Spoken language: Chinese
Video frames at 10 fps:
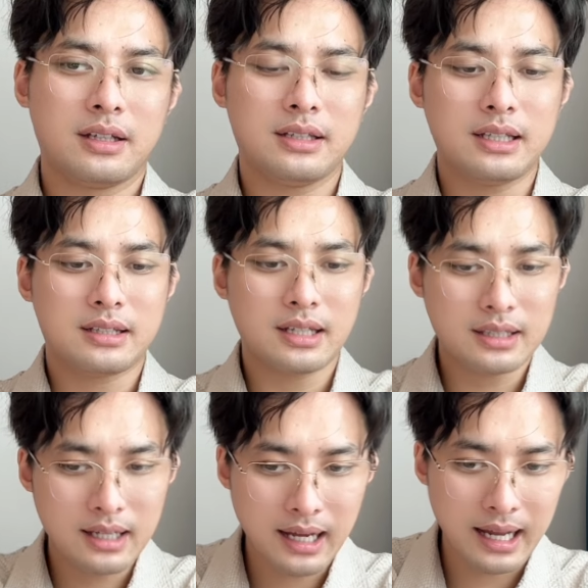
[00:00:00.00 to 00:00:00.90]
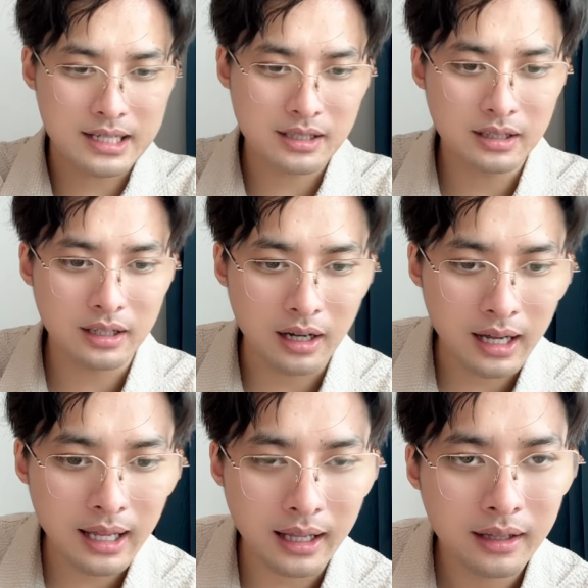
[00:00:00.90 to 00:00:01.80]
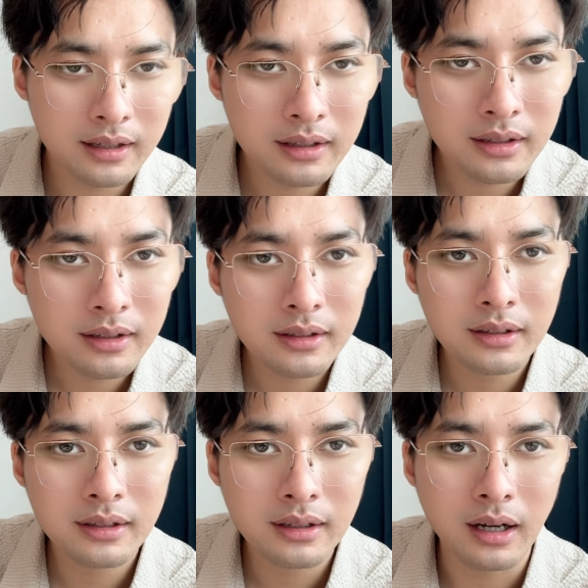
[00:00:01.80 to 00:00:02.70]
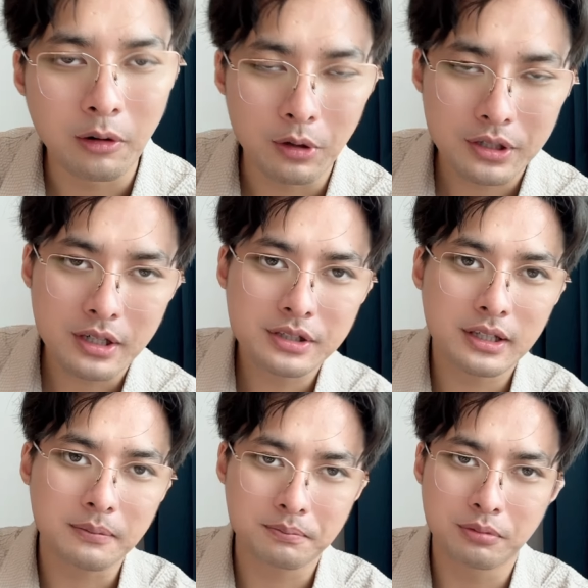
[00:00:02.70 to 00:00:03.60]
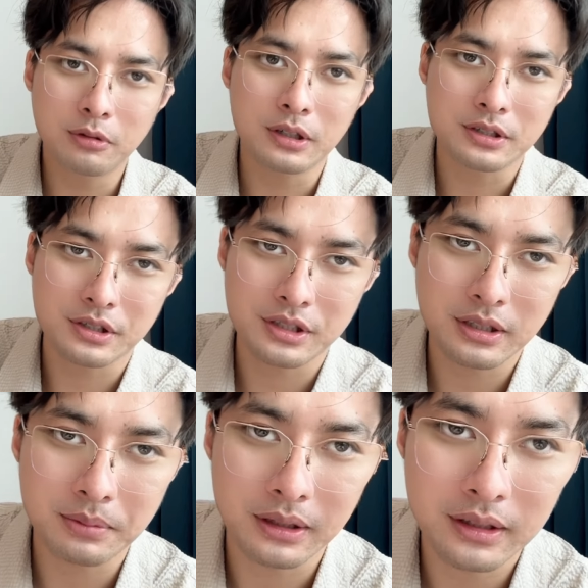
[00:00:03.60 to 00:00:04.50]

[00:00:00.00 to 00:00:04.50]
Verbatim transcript: 那天那个海峡两岸，啊，我相信不会是习近平的